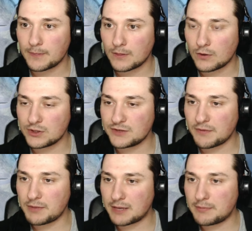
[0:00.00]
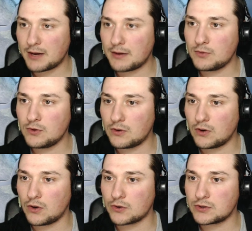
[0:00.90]
Quante fabbriche abbiamo?
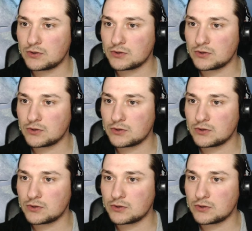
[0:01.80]
8.